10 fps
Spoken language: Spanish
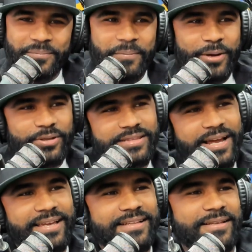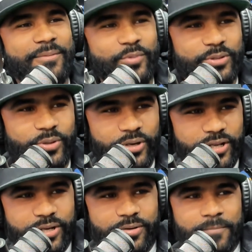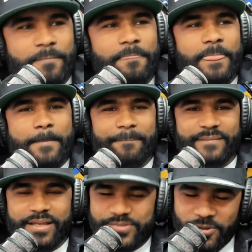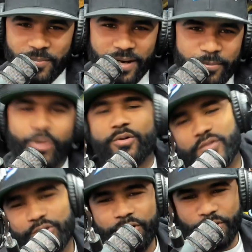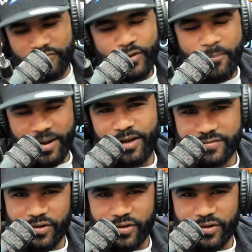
para nuestra gente de Puerto Rico. Acho, papi. Acho, papi, con nosotros. Yo hago un aplauso.